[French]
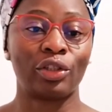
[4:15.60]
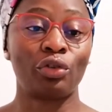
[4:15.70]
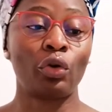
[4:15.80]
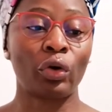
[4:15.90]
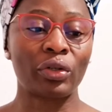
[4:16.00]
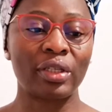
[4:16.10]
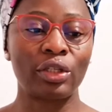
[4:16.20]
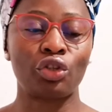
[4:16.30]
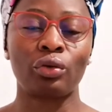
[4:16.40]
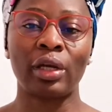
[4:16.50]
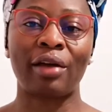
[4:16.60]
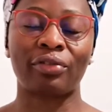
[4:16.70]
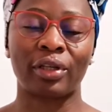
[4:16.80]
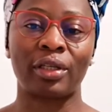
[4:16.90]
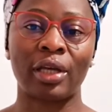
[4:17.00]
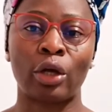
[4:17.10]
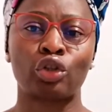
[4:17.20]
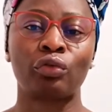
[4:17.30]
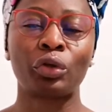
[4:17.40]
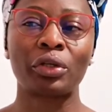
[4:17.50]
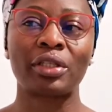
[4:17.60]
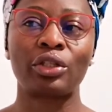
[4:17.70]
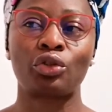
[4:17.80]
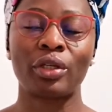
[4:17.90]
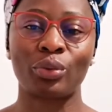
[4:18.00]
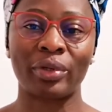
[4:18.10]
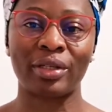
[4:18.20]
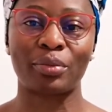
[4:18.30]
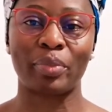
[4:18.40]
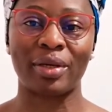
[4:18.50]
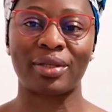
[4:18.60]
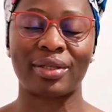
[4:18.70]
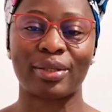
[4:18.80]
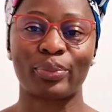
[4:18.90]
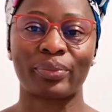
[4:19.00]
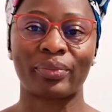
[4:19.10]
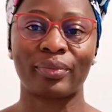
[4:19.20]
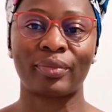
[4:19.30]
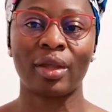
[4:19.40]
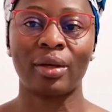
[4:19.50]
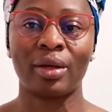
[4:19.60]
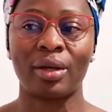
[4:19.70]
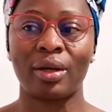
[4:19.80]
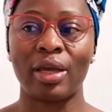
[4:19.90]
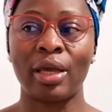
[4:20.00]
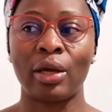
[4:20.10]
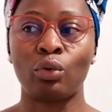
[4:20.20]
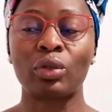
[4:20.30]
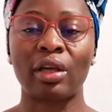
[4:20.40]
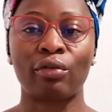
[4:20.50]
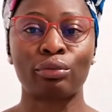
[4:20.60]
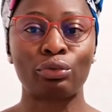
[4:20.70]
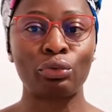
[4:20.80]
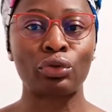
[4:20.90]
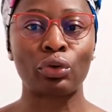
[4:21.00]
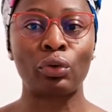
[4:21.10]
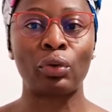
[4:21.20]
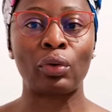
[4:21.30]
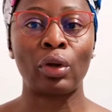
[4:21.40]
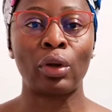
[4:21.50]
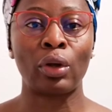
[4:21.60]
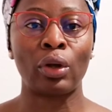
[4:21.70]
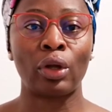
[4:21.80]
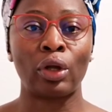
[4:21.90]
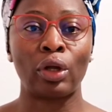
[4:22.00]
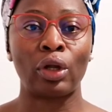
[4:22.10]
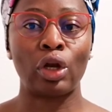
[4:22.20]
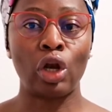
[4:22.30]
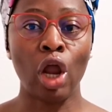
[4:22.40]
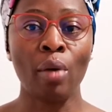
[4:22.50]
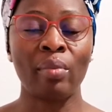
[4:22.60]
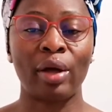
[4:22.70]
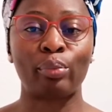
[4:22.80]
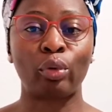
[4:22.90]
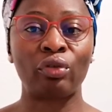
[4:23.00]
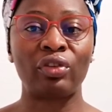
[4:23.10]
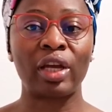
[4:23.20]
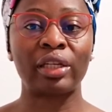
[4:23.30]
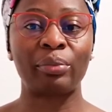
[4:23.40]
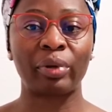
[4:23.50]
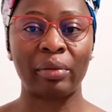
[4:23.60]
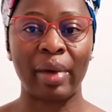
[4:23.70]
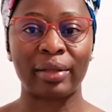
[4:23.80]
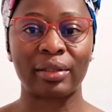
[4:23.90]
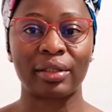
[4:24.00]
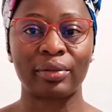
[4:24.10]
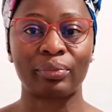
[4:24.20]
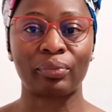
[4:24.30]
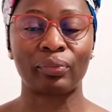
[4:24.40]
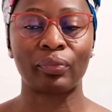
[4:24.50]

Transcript: je veux resituer l'Africain, je veux resituer son espèce. Et nous savons tous que l'homme provient des primates.